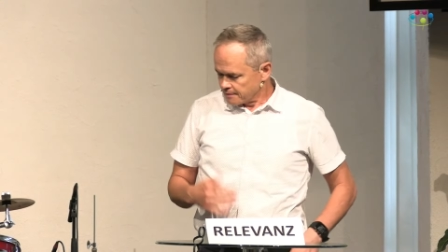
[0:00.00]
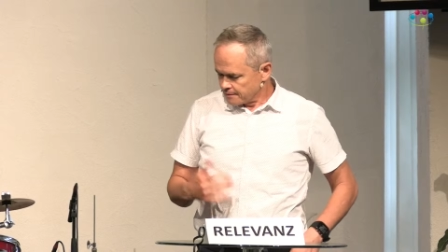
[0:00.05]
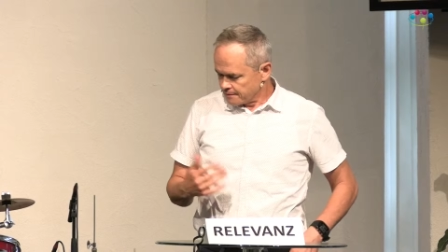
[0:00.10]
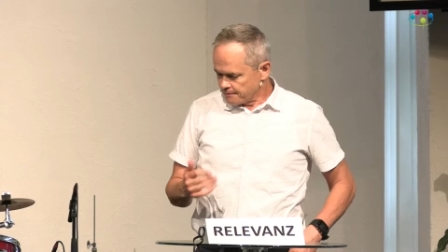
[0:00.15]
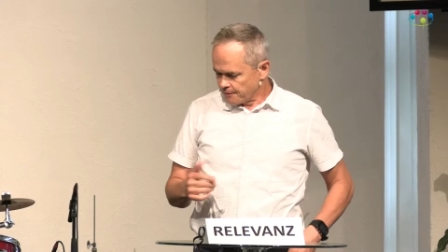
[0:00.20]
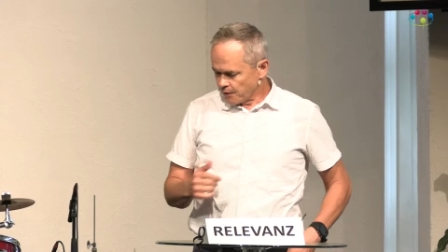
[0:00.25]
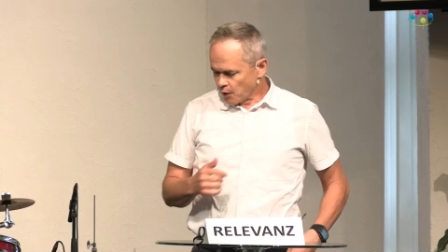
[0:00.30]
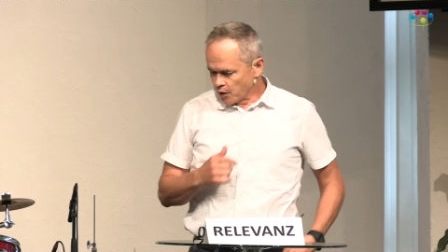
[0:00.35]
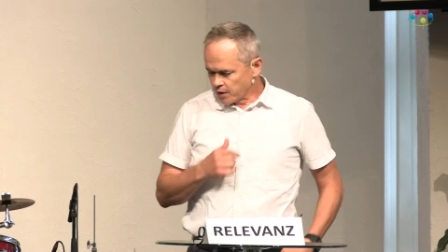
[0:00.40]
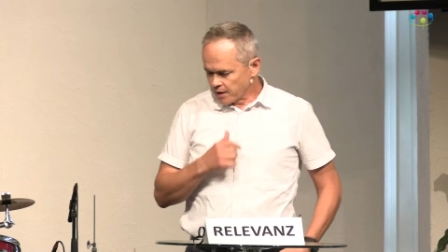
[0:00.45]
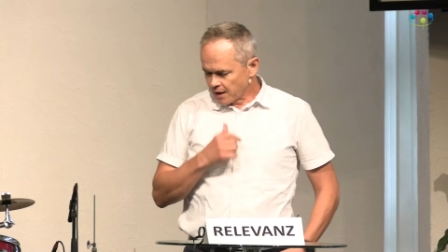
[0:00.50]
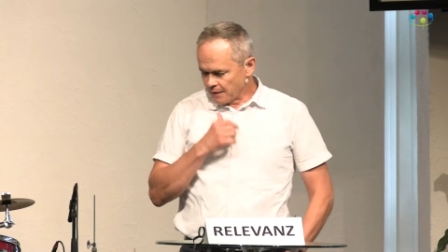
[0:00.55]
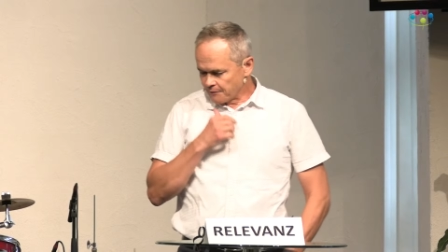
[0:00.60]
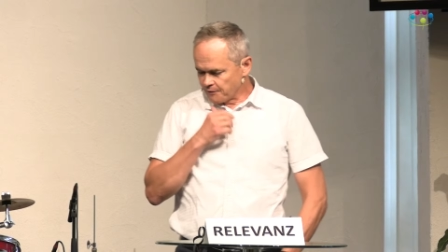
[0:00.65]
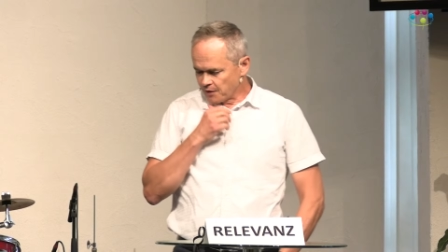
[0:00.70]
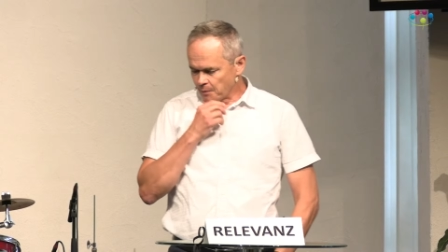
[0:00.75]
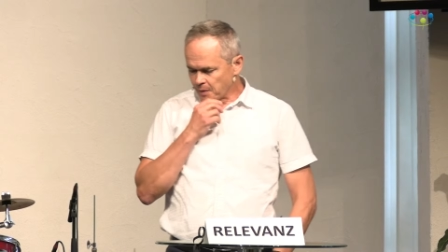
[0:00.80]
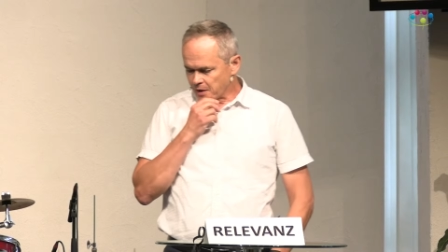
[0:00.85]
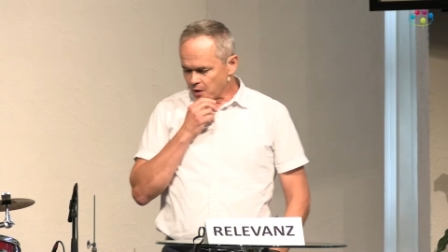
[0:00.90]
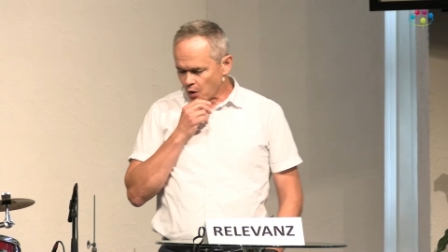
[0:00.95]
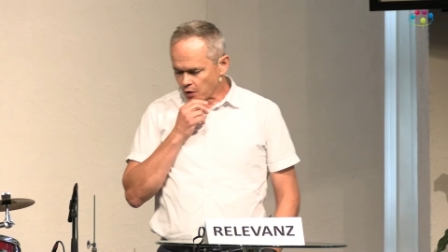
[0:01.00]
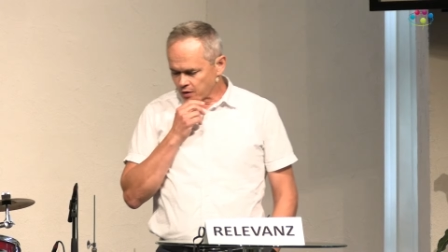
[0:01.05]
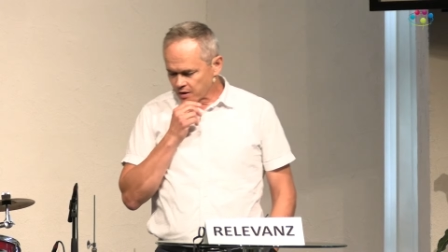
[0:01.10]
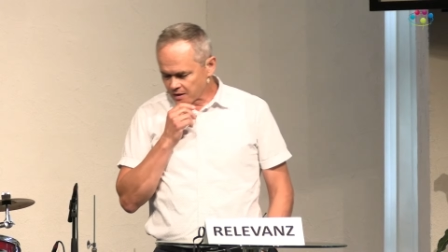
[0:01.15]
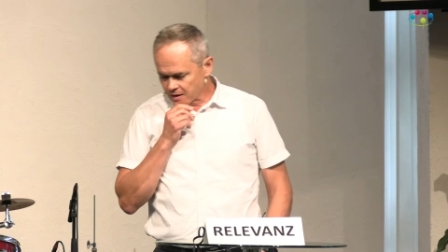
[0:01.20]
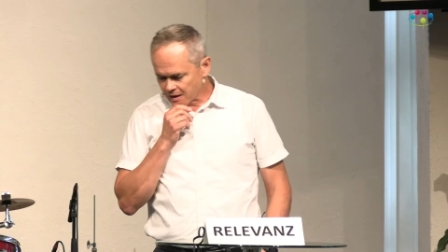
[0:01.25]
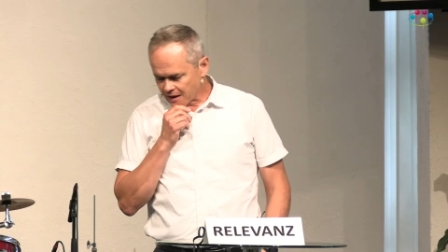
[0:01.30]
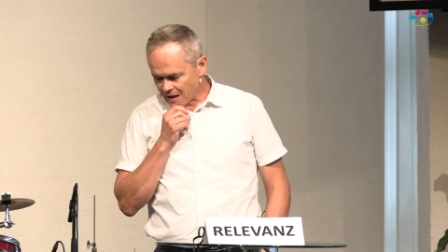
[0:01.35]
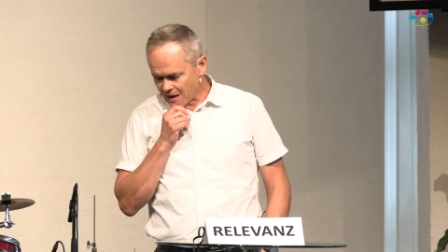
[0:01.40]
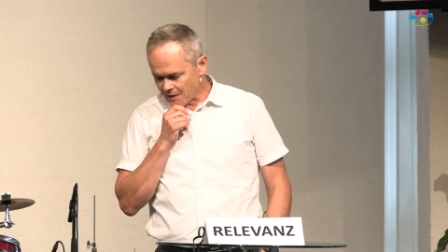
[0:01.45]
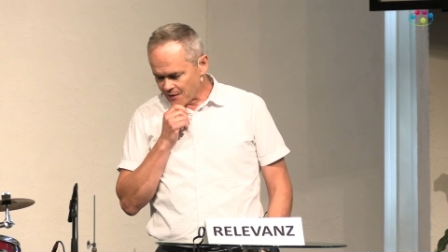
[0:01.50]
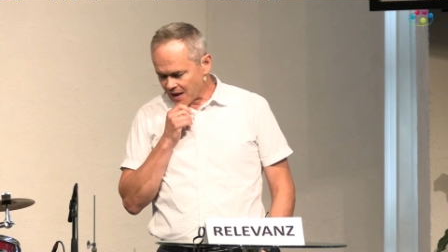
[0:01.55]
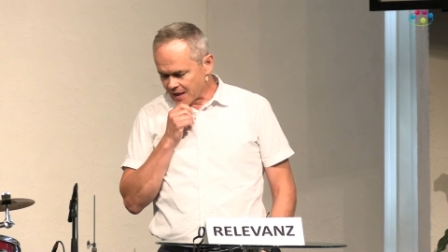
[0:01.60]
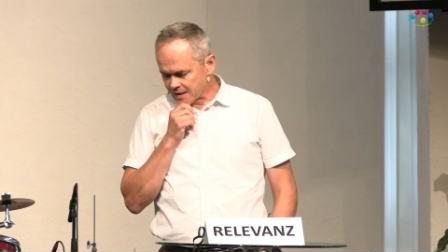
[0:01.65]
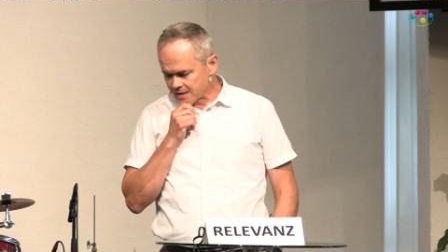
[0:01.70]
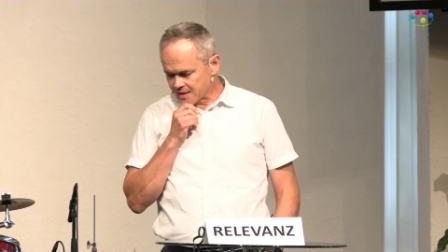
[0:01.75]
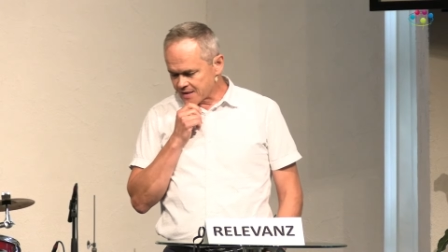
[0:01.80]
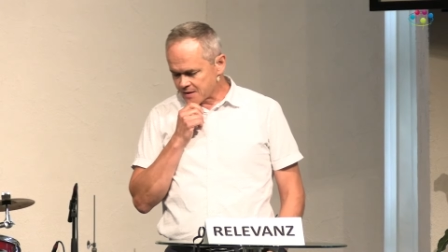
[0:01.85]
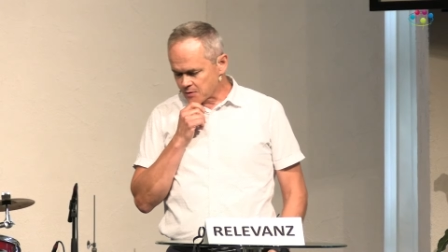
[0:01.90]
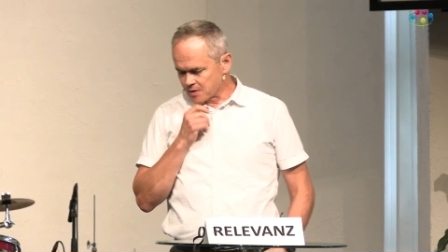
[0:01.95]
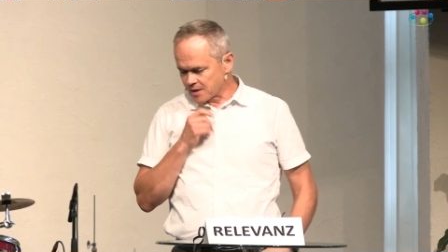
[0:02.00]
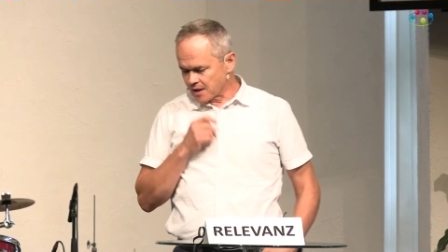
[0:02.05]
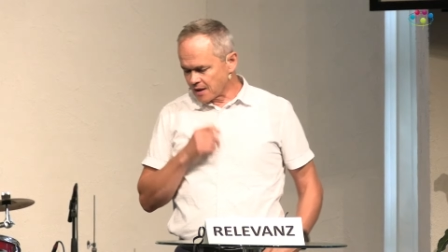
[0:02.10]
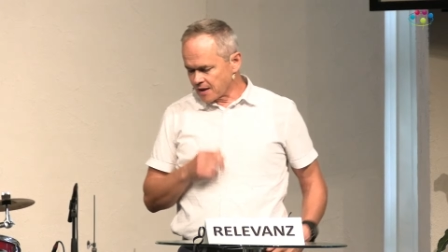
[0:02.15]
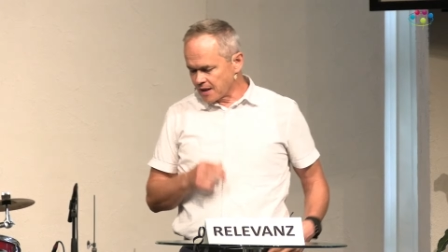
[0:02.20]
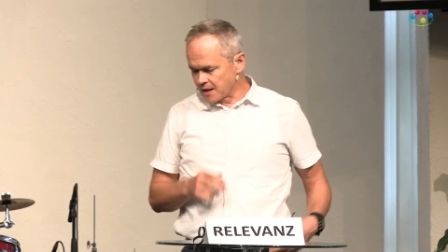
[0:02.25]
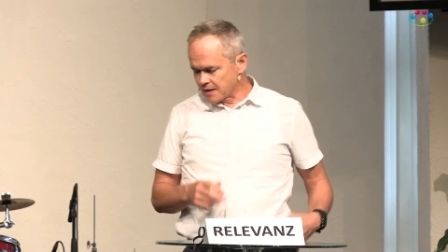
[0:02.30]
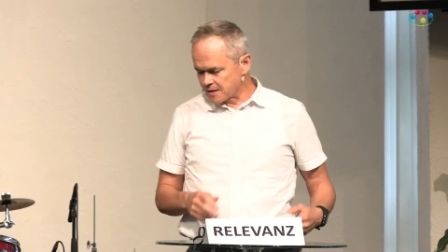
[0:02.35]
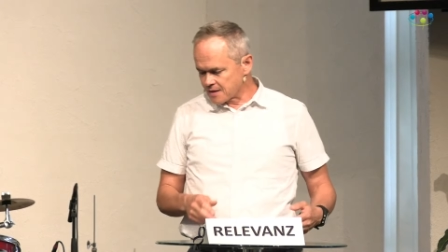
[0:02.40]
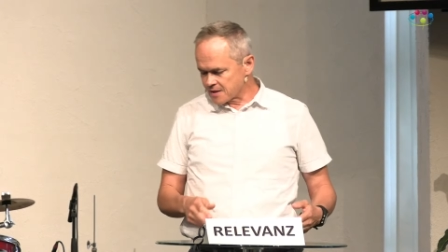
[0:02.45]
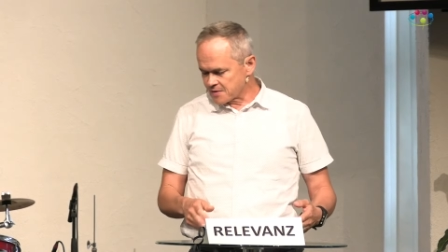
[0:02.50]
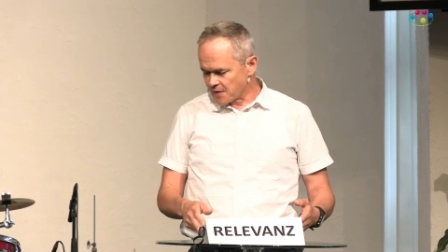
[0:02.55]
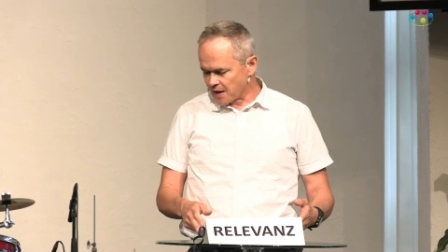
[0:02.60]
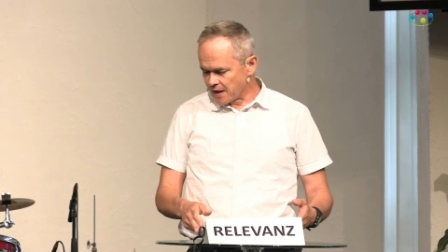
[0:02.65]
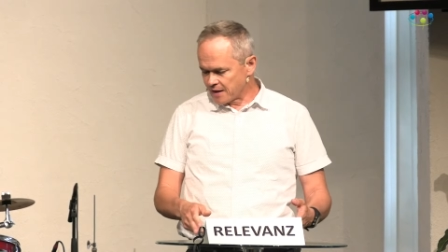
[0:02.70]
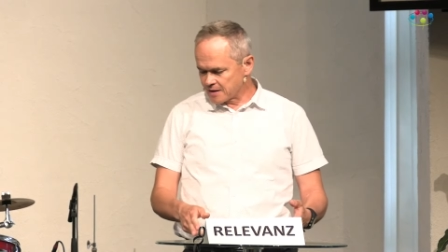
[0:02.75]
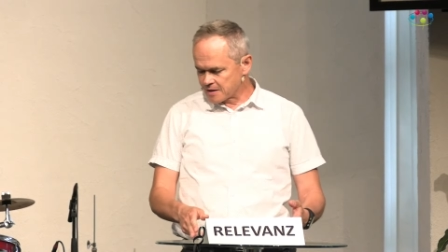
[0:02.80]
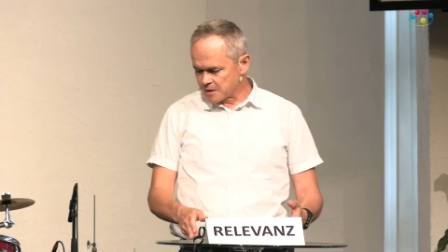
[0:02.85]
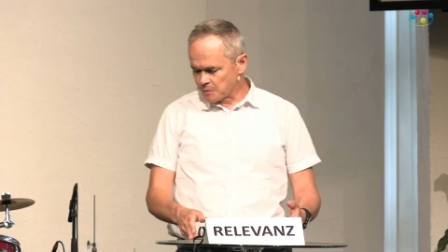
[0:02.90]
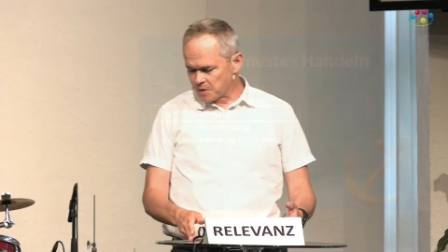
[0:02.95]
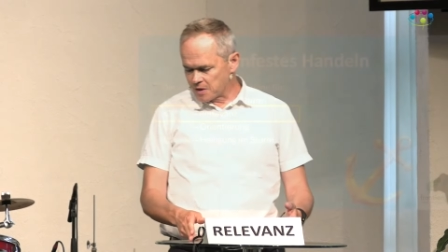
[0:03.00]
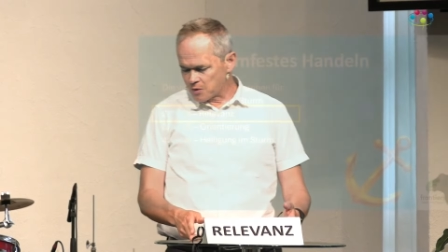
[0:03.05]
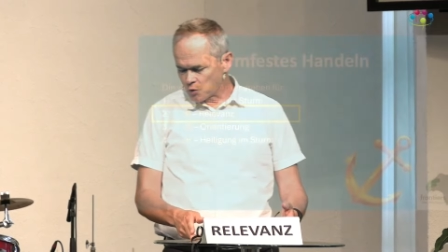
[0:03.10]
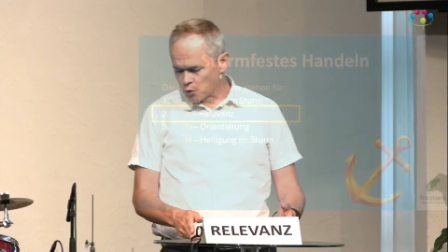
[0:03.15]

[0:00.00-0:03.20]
Freude haben wir begonnen, Relevanz und dann geht es weiter mit